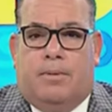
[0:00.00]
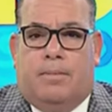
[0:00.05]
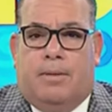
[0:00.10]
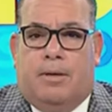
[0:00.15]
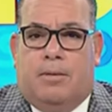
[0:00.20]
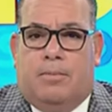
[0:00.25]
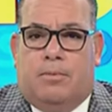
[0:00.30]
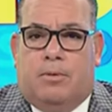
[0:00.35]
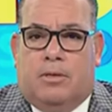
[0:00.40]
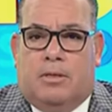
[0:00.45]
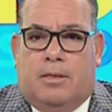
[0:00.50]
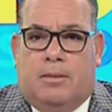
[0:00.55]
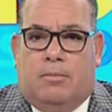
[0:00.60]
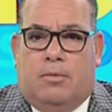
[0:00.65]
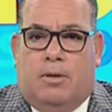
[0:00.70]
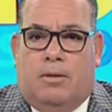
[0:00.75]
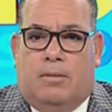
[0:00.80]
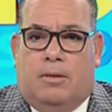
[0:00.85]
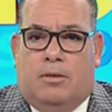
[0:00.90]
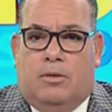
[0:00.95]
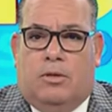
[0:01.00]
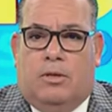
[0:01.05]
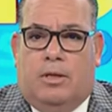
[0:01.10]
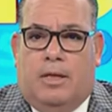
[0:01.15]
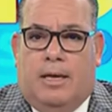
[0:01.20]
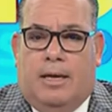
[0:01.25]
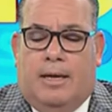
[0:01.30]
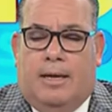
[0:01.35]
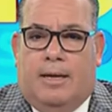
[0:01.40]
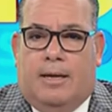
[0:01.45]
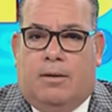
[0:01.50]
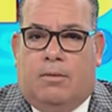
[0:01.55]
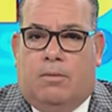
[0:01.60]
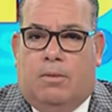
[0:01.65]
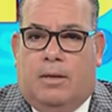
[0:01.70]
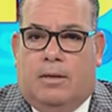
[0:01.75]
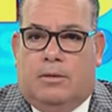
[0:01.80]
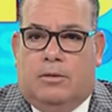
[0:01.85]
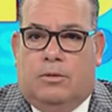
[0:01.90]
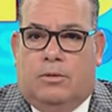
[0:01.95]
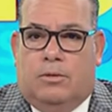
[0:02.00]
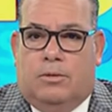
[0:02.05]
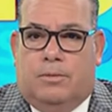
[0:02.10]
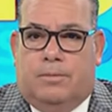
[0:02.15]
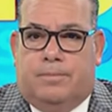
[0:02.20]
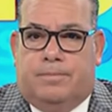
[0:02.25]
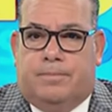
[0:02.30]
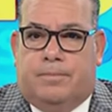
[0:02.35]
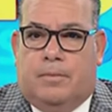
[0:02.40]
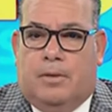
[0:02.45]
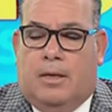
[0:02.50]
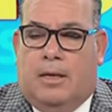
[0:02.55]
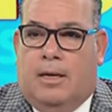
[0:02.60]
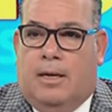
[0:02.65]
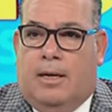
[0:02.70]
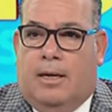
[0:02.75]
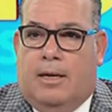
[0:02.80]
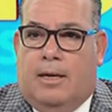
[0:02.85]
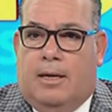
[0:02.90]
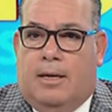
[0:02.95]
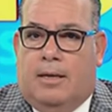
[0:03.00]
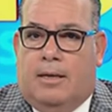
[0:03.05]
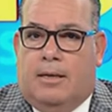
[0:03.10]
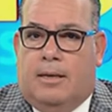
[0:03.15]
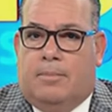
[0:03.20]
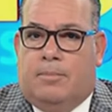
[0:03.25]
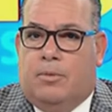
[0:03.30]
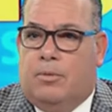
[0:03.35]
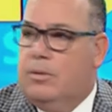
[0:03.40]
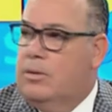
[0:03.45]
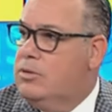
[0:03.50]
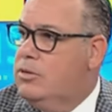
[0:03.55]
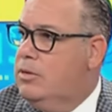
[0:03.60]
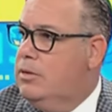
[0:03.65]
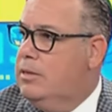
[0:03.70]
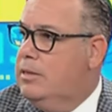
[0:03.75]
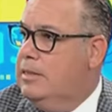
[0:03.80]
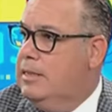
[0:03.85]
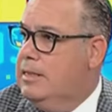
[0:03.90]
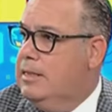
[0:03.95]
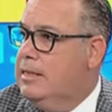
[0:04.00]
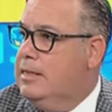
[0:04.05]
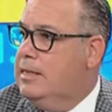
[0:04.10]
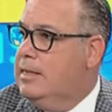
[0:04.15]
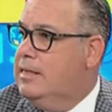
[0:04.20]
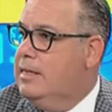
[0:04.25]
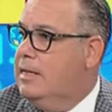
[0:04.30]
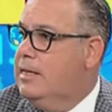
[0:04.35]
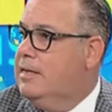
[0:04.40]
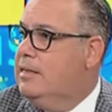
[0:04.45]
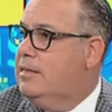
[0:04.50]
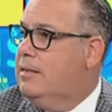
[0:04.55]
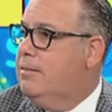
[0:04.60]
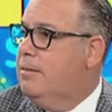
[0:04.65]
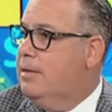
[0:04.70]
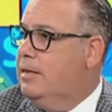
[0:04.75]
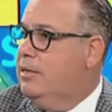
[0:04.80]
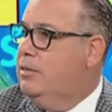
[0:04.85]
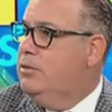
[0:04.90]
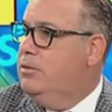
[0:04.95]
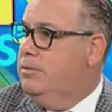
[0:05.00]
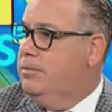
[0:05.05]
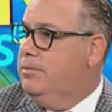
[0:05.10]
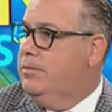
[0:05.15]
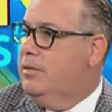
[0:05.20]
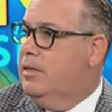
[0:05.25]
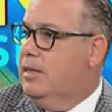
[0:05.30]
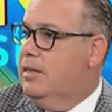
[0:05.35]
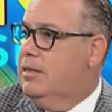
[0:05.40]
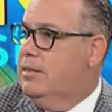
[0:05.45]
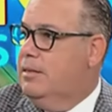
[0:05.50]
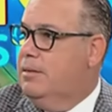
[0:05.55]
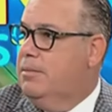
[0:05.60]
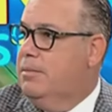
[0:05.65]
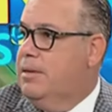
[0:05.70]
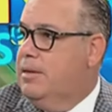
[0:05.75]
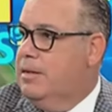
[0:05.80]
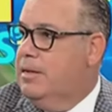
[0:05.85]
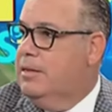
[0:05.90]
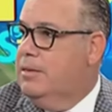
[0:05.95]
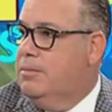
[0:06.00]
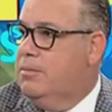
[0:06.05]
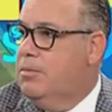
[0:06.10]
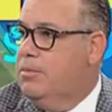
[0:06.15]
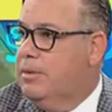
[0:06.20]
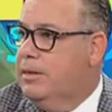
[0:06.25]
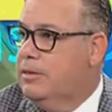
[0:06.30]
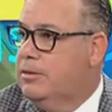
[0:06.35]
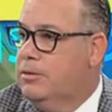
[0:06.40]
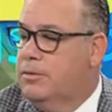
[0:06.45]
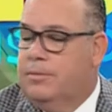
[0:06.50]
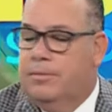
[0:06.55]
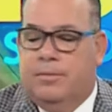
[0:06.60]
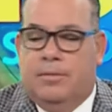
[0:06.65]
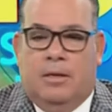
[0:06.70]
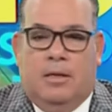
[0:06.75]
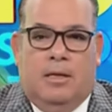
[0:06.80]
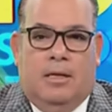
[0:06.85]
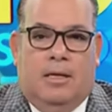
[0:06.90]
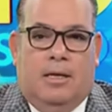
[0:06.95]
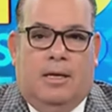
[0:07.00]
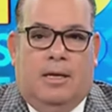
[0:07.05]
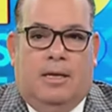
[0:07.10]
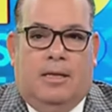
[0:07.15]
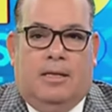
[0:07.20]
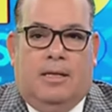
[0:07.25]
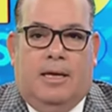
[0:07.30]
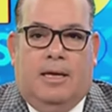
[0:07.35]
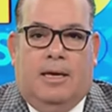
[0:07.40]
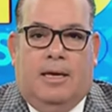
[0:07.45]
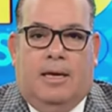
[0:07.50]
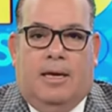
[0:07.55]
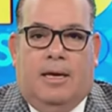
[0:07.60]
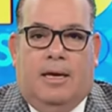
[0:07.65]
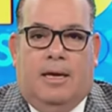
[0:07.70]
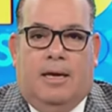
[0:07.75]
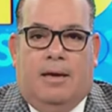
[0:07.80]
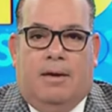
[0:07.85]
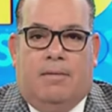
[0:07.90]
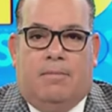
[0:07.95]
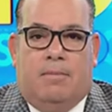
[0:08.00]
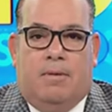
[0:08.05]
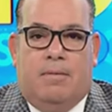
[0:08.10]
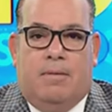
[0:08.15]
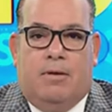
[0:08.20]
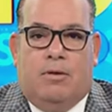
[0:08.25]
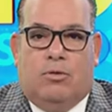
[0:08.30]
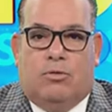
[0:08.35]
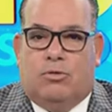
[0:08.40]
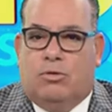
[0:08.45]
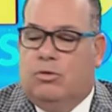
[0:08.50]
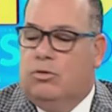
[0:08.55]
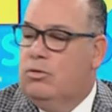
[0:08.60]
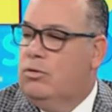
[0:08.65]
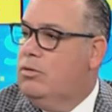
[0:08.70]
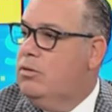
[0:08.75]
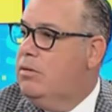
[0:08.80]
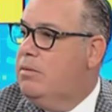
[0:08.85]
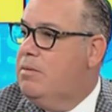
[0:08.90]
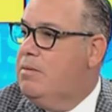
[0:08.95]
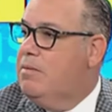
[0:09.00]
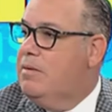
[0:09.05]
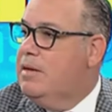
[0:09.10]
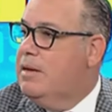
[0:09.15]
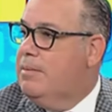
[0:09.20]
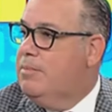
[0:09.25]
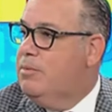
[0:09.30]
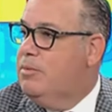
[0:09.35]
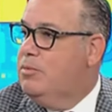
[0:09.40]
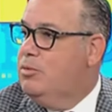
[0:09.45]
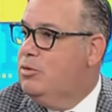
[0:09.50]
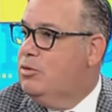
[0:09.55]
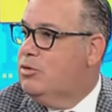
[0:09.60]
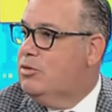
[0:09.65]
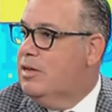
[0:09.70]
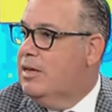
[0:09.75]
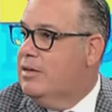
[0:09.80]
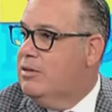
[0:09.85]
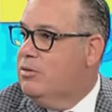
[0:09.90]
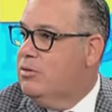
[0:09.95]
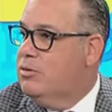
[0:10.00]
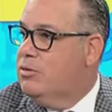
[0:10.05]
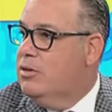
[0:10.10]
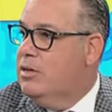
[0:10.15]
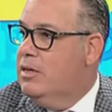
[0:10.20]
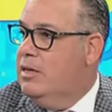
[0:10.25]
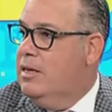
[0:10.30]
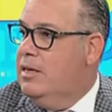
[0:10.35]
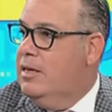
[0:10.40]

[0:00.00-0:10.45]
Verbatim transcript: primero porque estamos hablando de dengue cuando eh, la población entiende que el dengue está bajito este, en este, momento. El dengue vive en nosotros y vivirá por muchos años.